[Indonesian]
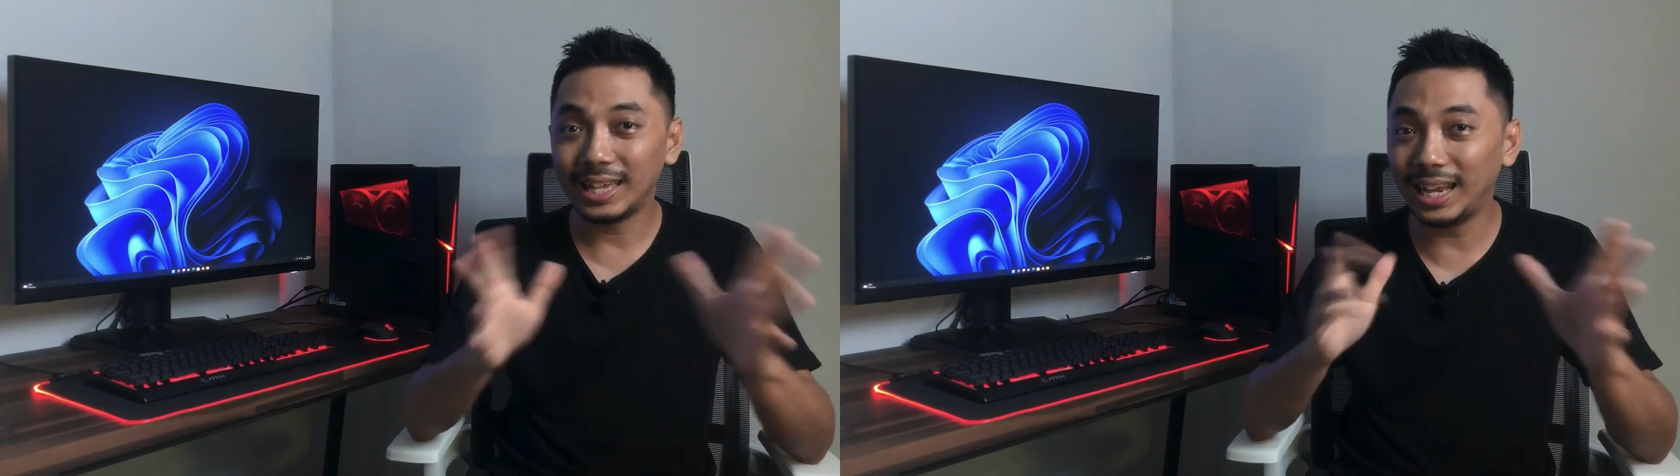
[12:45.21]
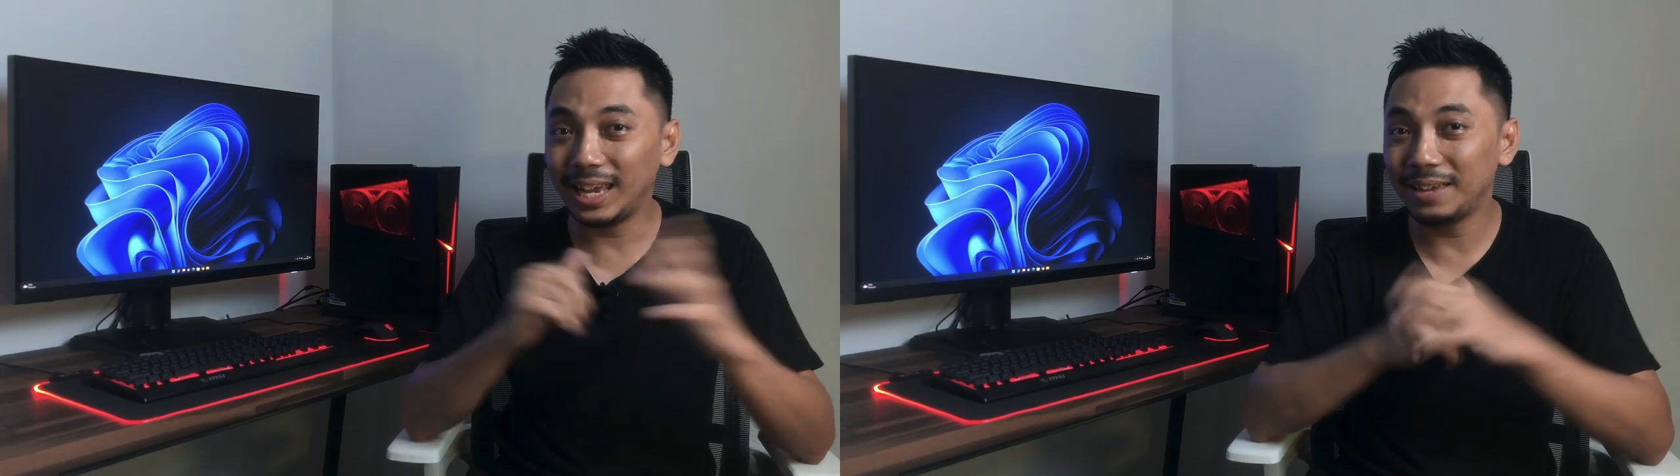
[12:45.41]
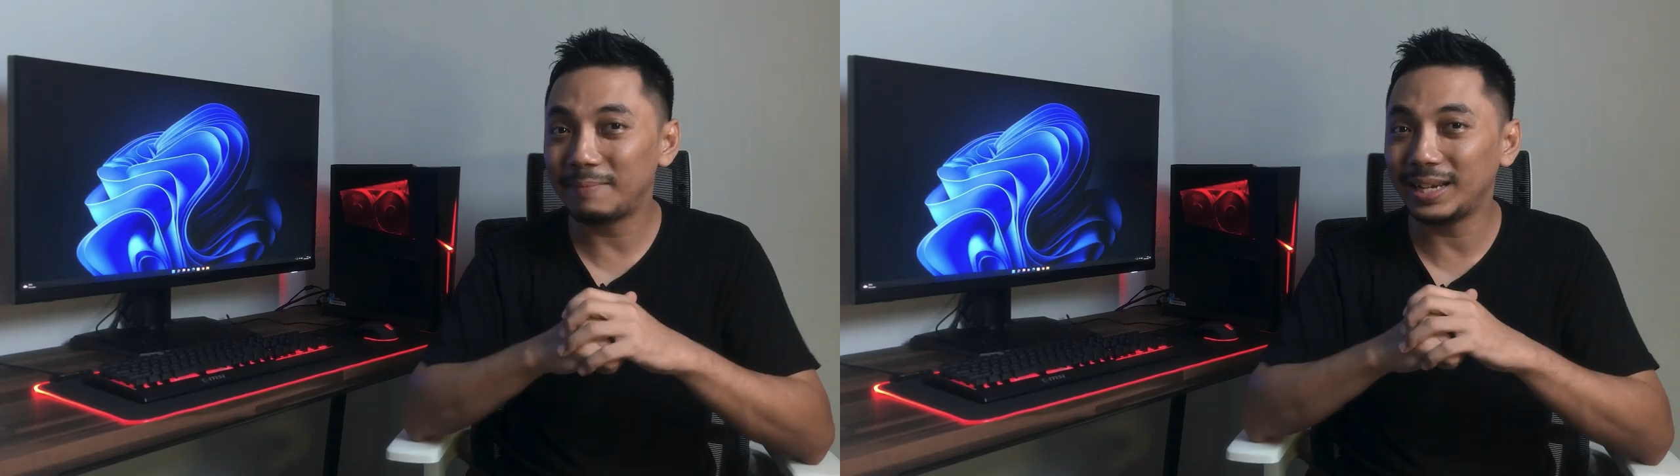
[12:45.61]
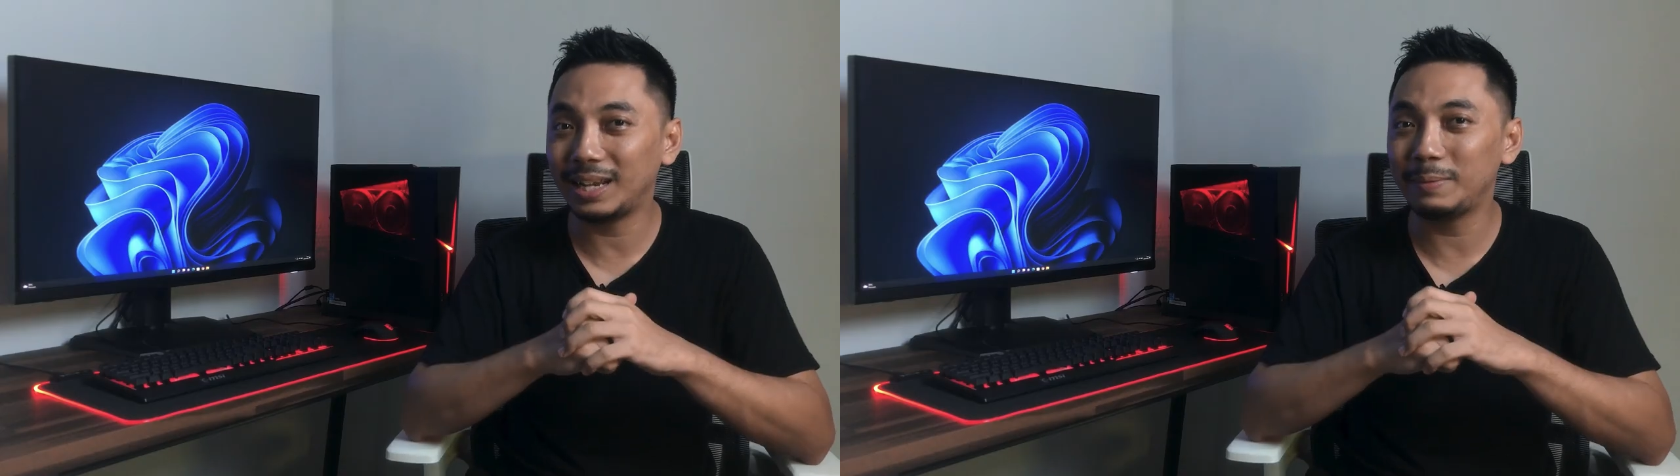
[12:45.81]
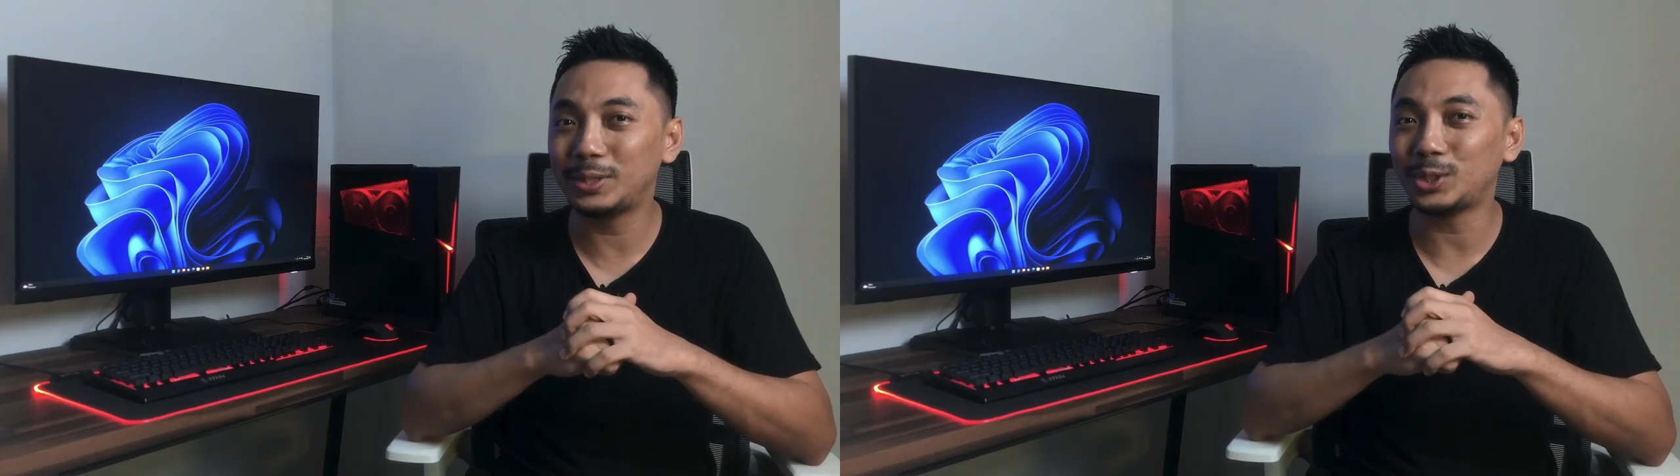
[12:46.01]
Jadi, mana
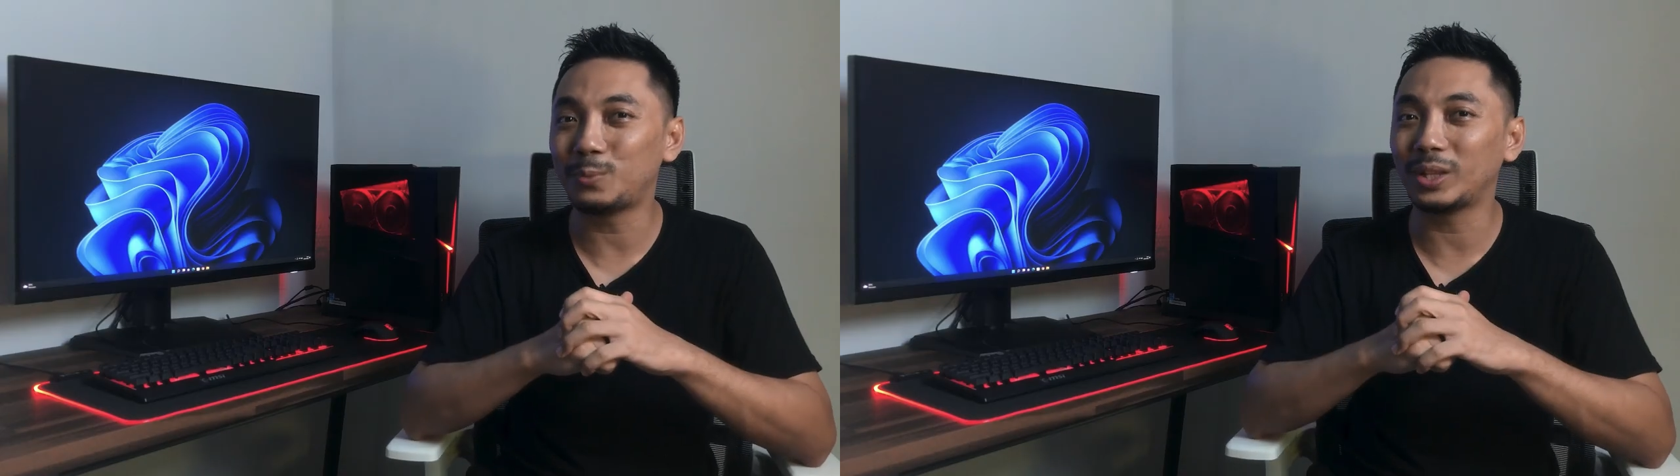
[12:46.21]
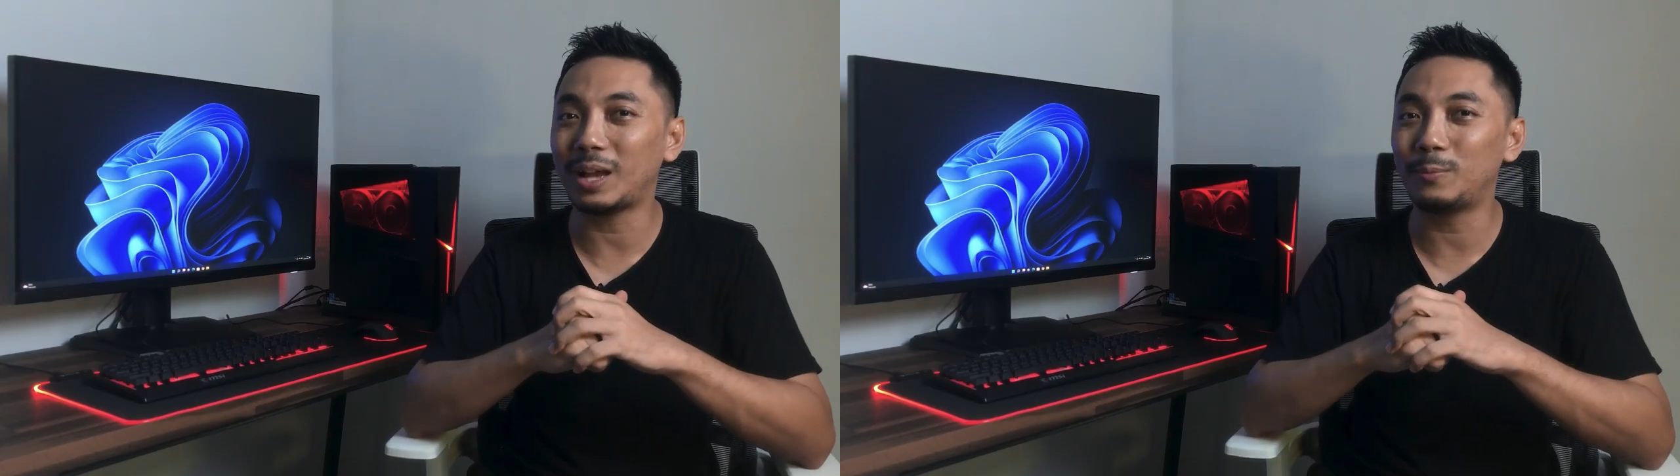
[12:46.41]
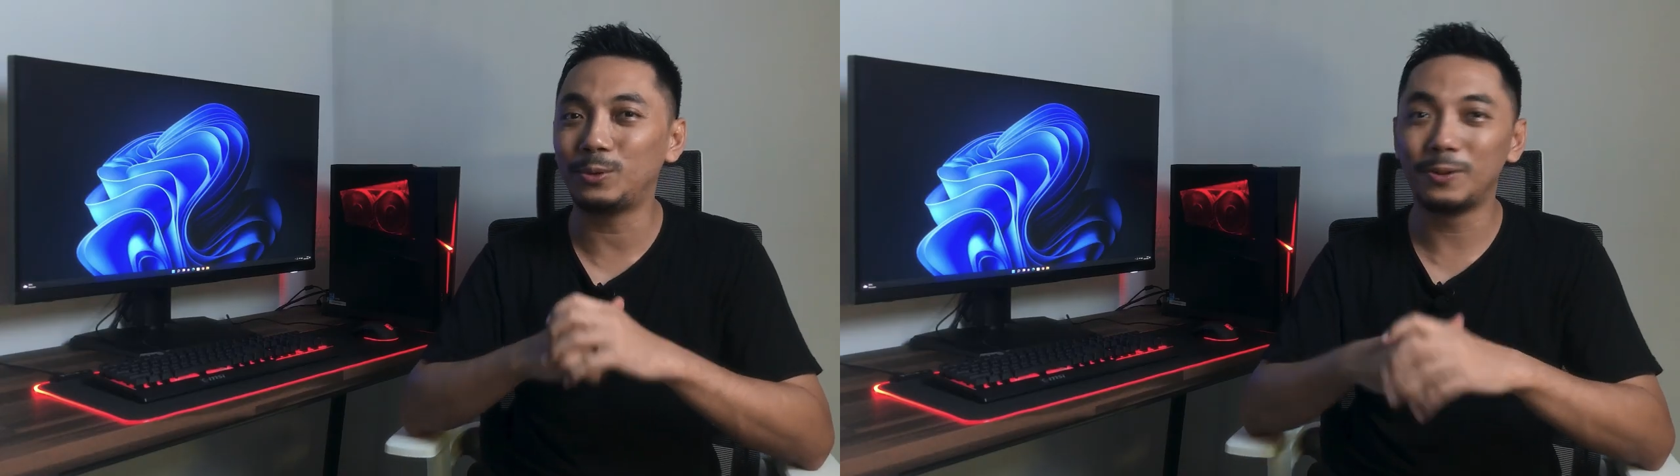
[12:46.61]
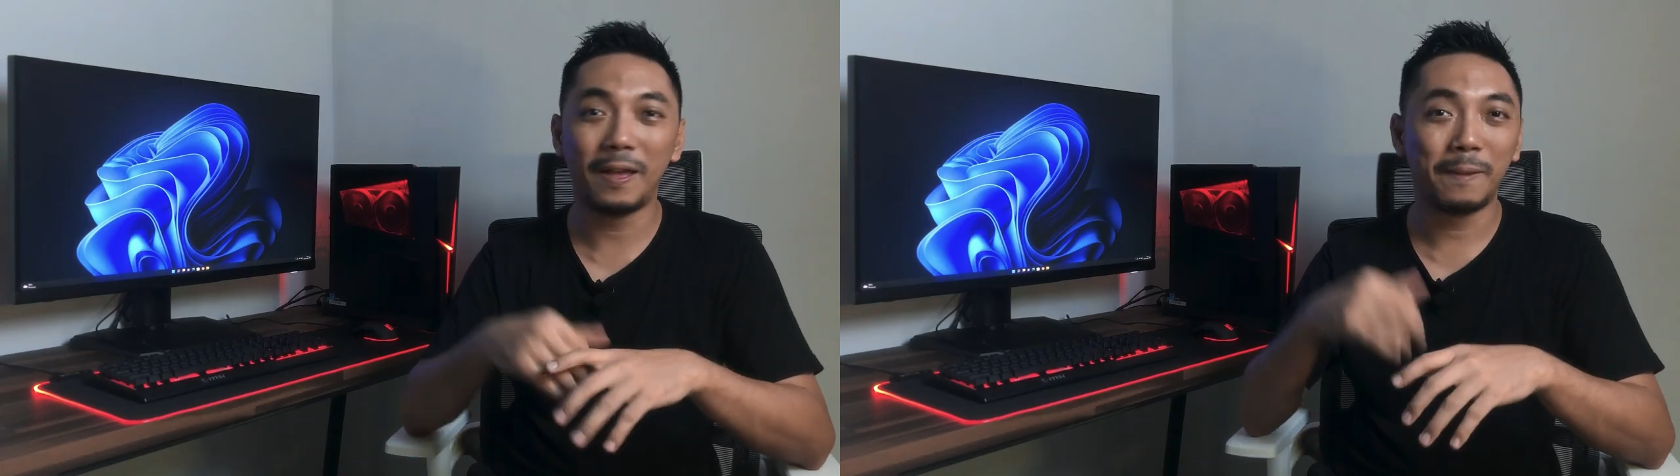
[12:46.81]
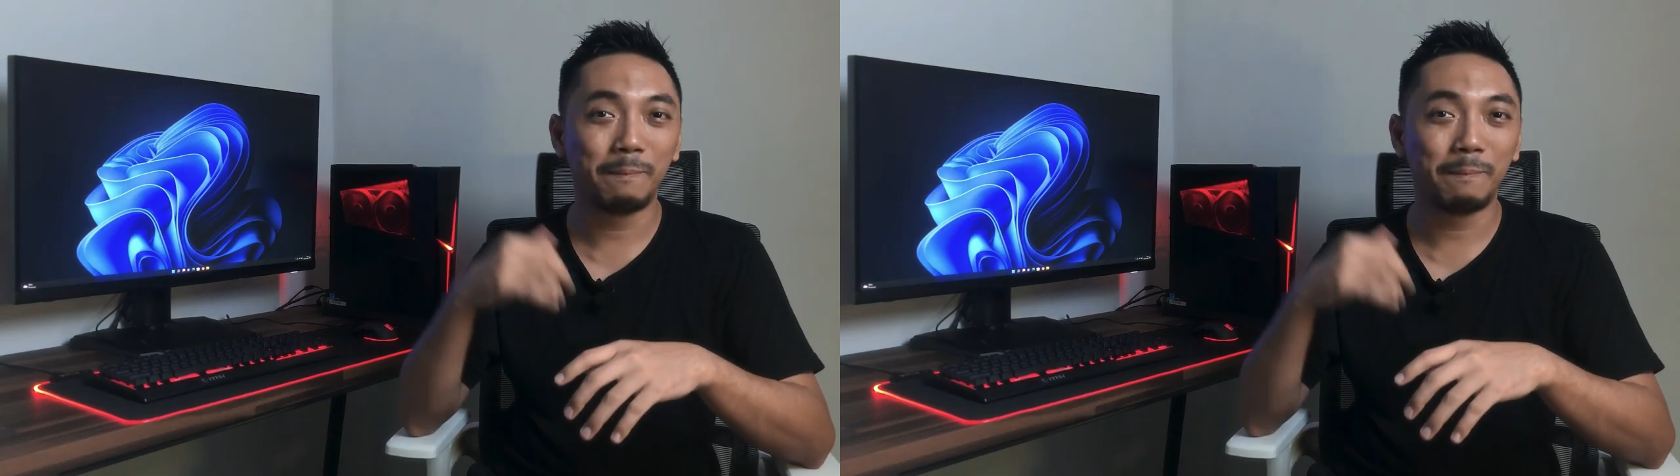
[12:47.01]
yang lebih cocok buat kamu?